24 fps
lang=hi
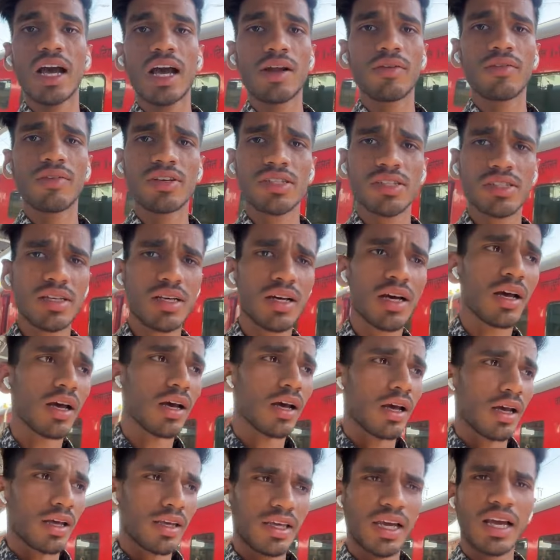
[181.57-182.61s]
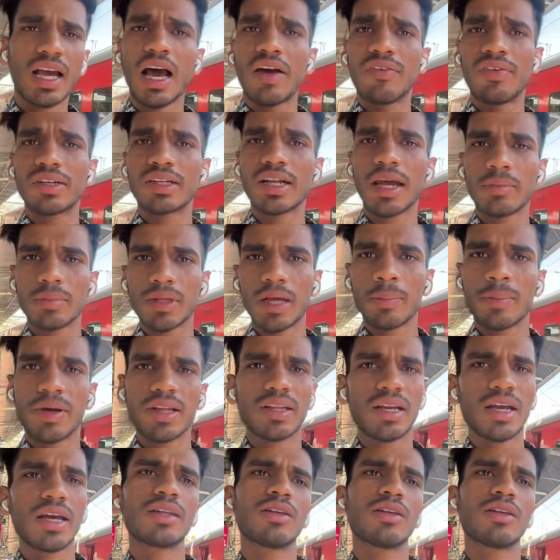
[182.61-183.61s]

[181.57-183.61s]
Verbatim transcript: कारणवश ना ये काफ़ी टाइम तक बंद रही